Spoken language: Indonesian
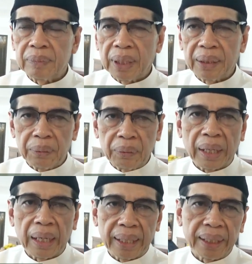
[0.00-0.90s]
dan
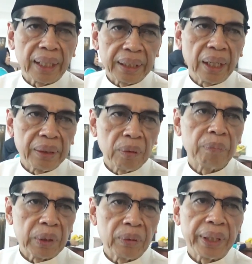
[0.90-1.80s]
juga Hari Raya Idul
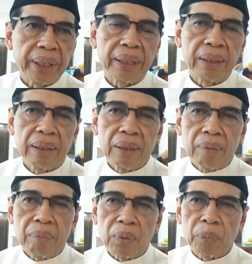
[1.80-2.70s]
Fitri
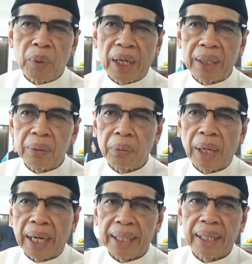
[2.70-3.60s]
merupakan
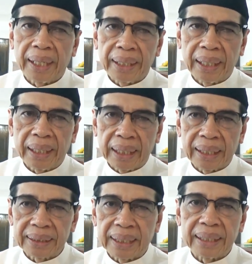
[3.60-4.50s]
hari raya
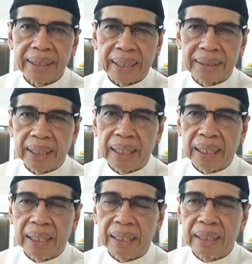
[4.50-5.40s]
yang
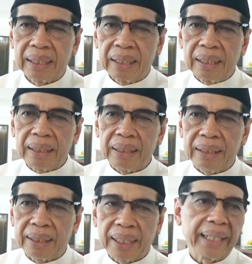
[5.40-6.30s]
senantiasa
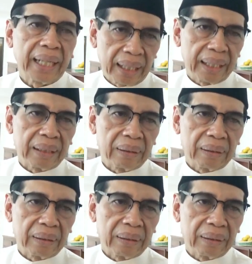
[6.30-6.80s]
dirayakan